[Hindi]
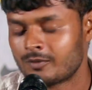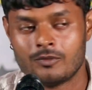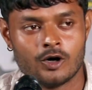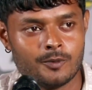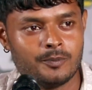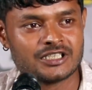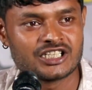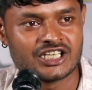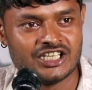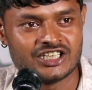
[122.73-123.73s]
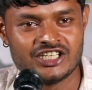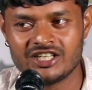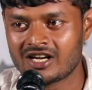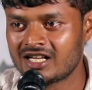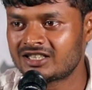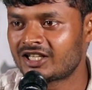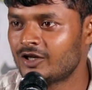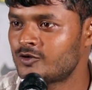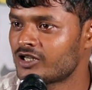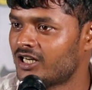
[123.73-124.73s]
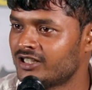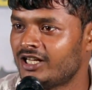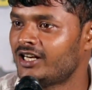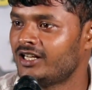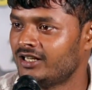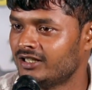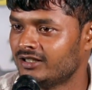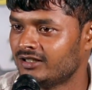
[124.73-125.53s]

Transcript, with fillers: मोहब्बत की थी रात के उस अंधेरे ने